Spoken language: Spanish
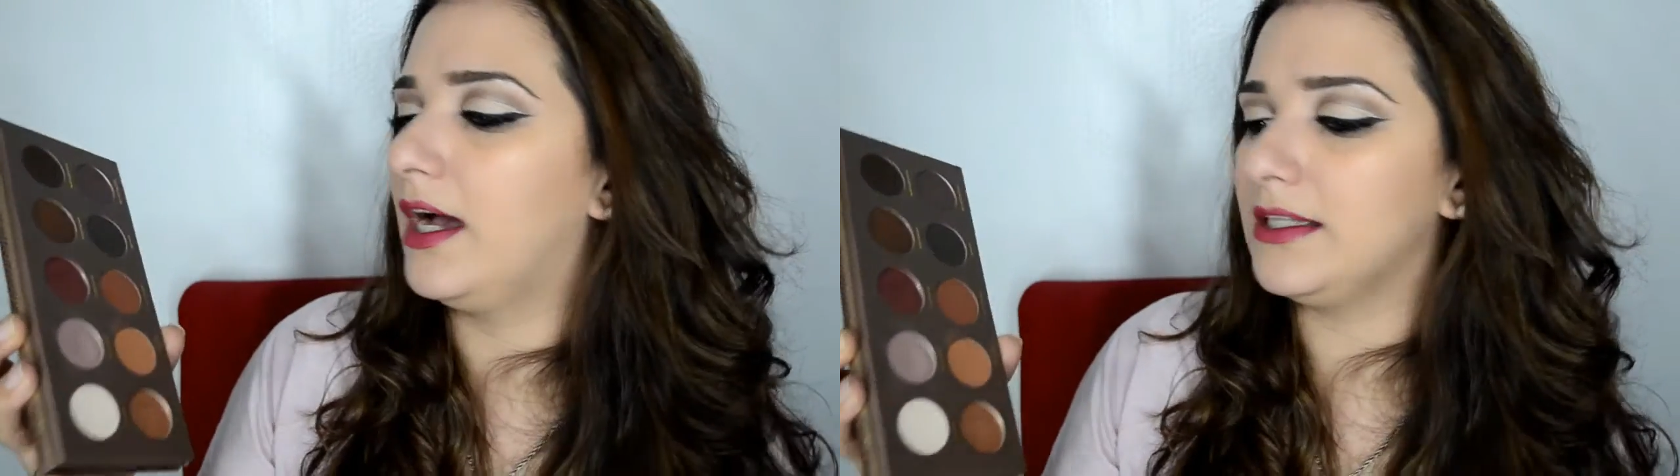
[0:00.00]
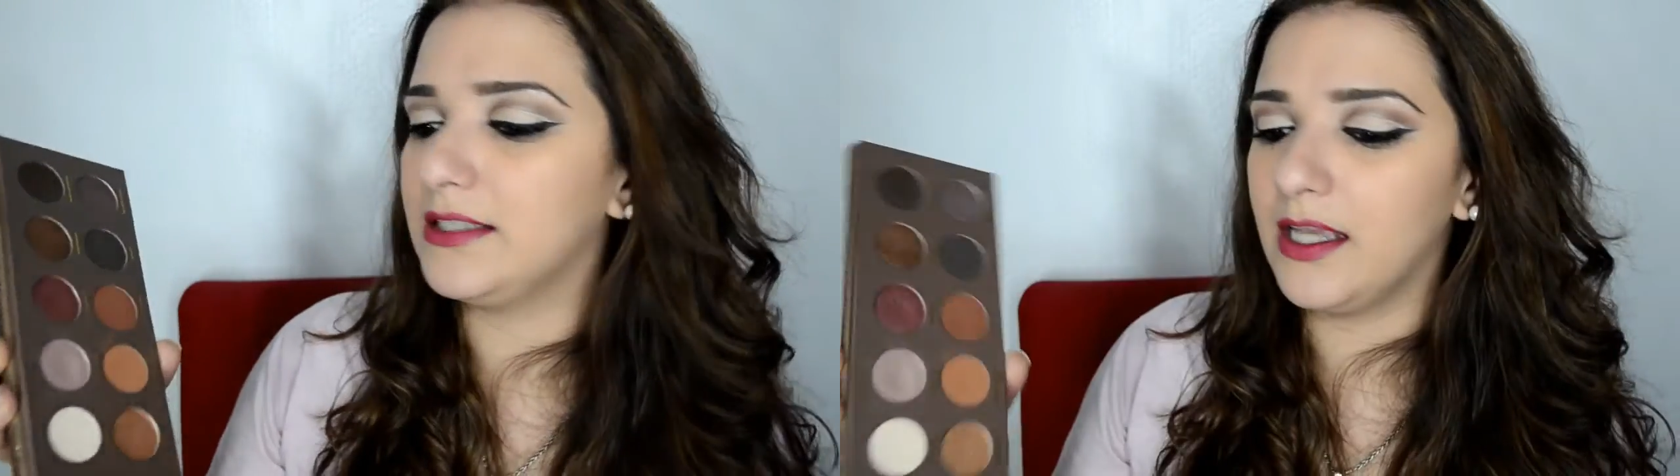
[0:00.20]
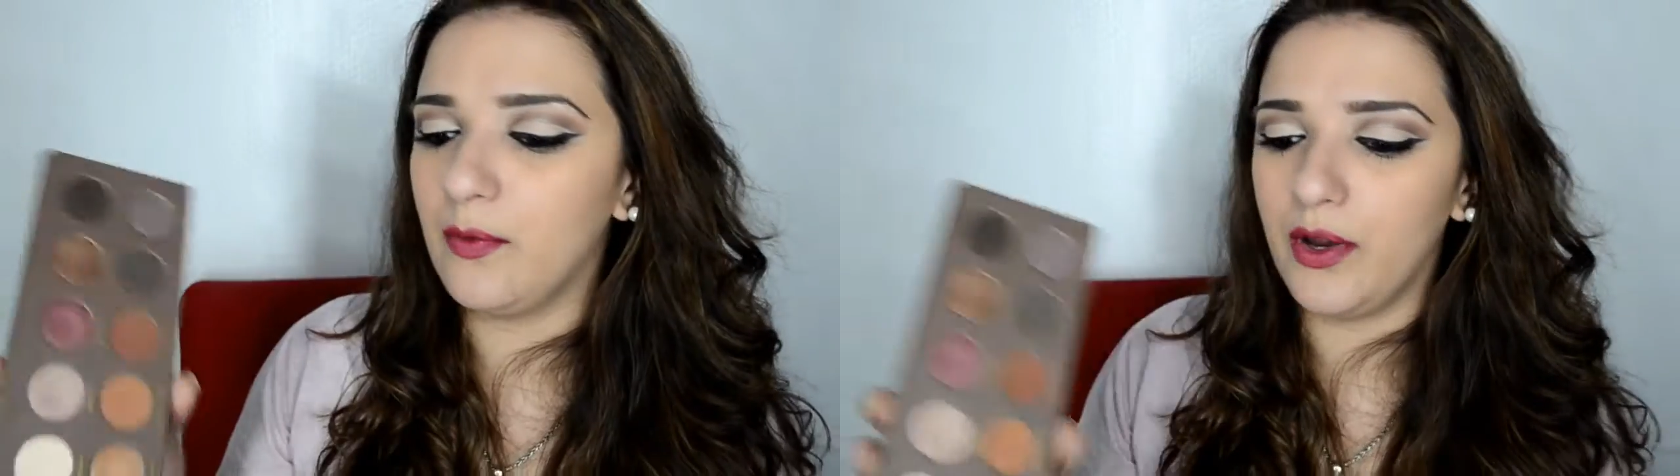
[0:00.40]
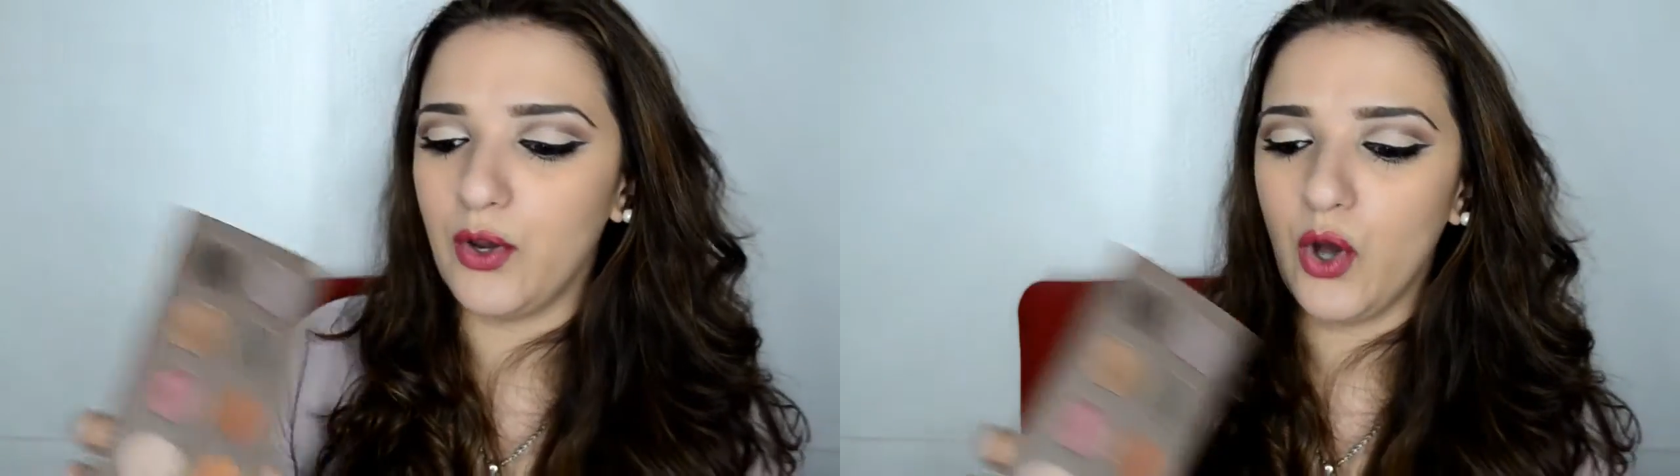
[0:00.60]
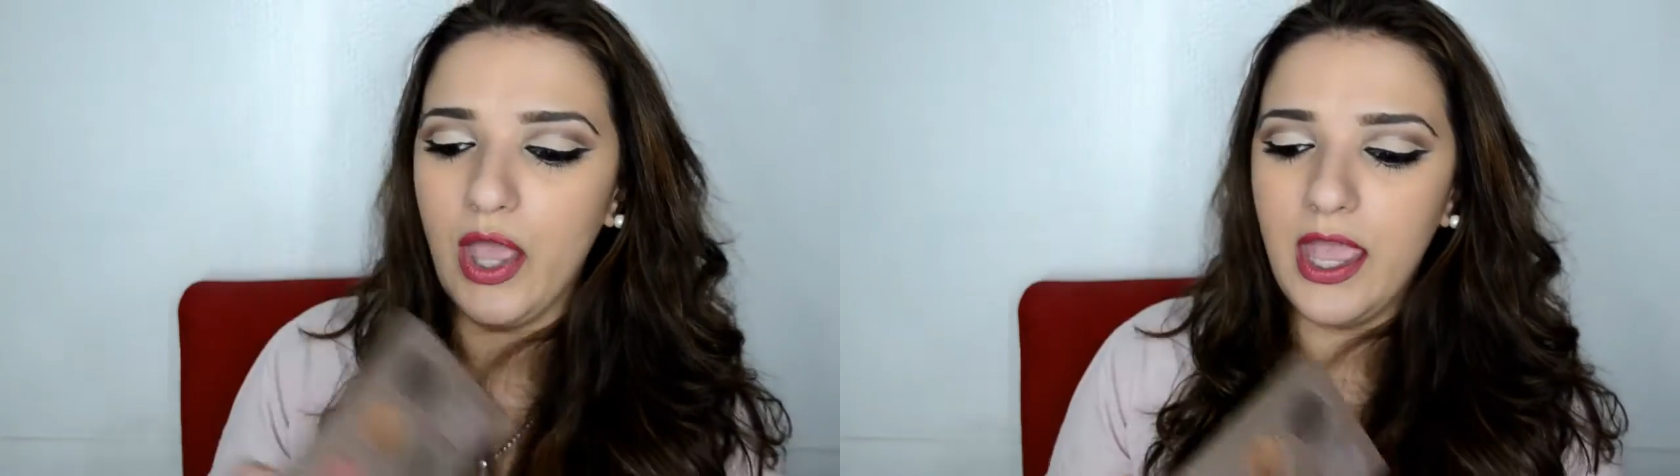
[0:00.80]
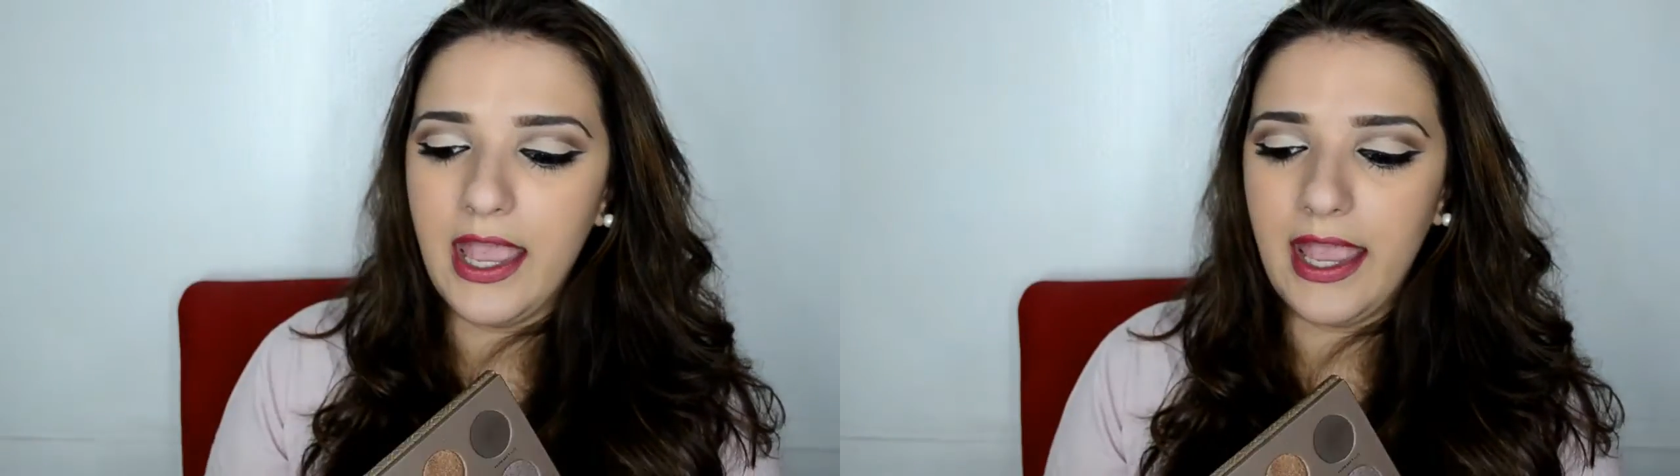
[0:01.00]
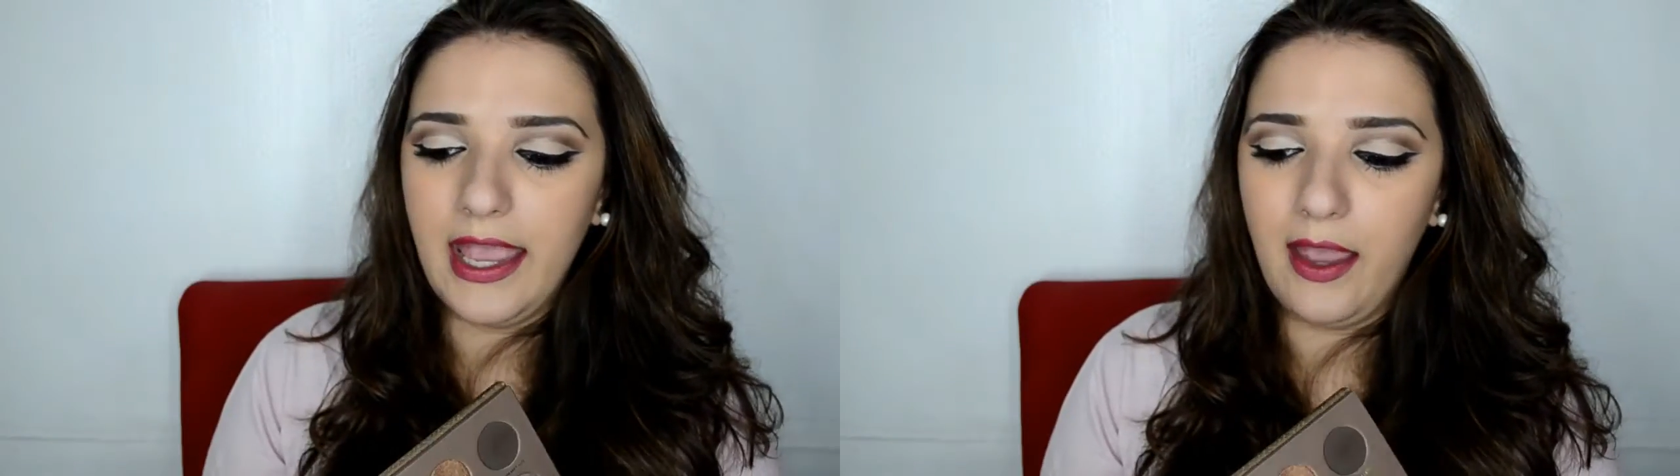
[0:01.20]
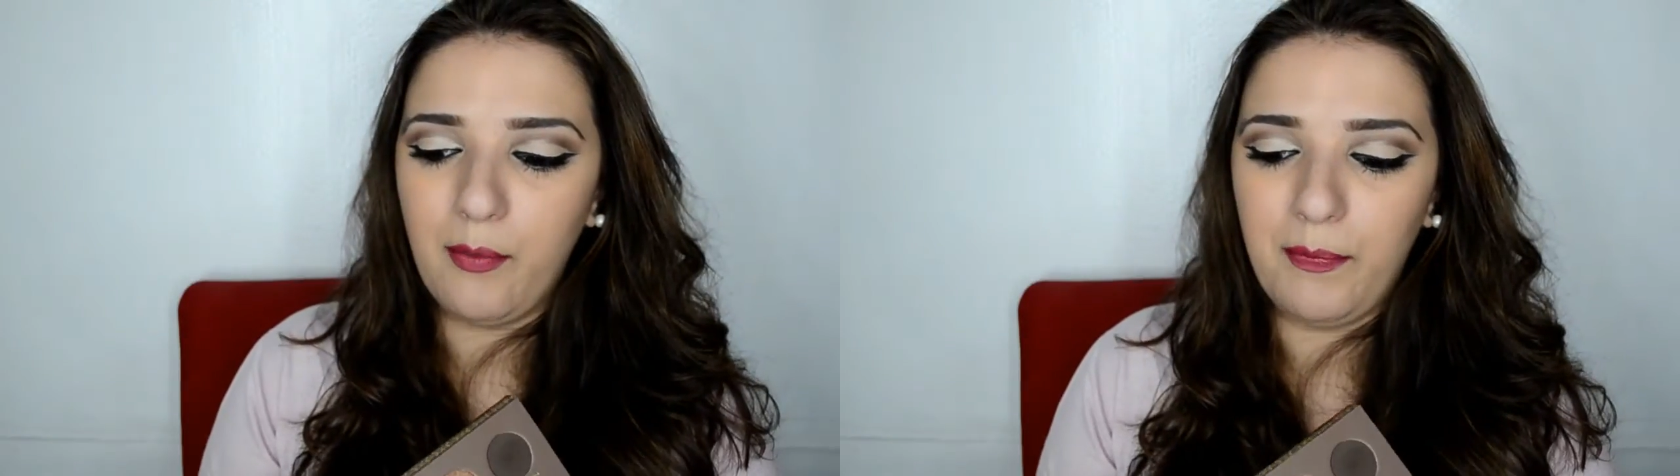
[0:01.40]
Así que bueno,
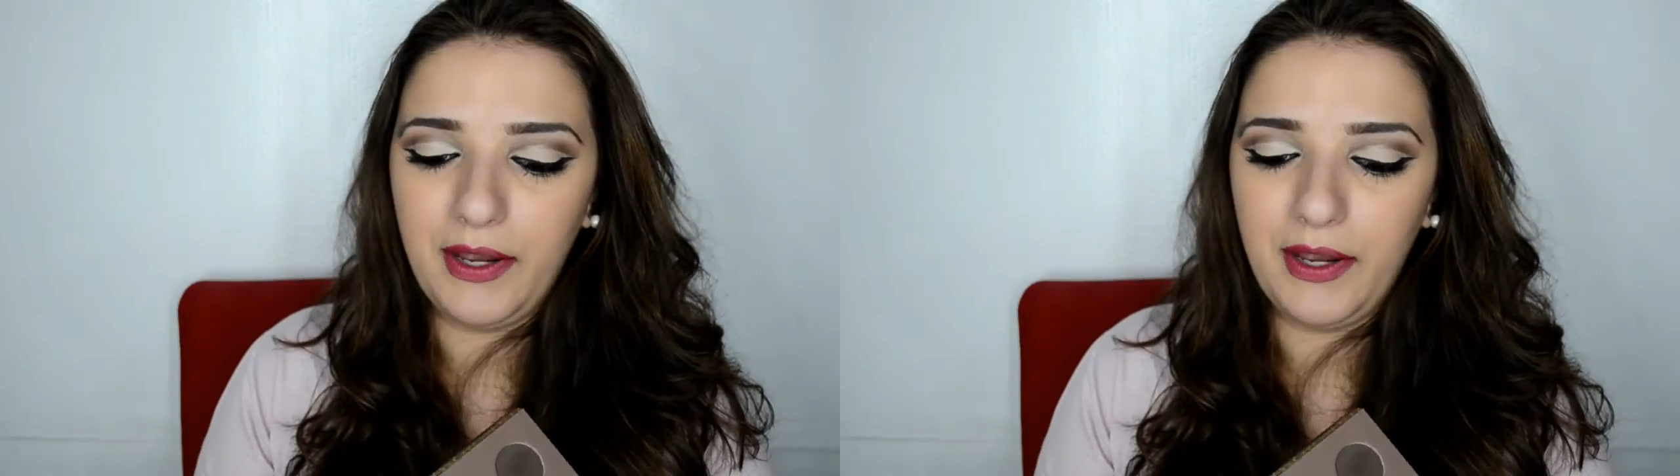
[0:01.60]
eh,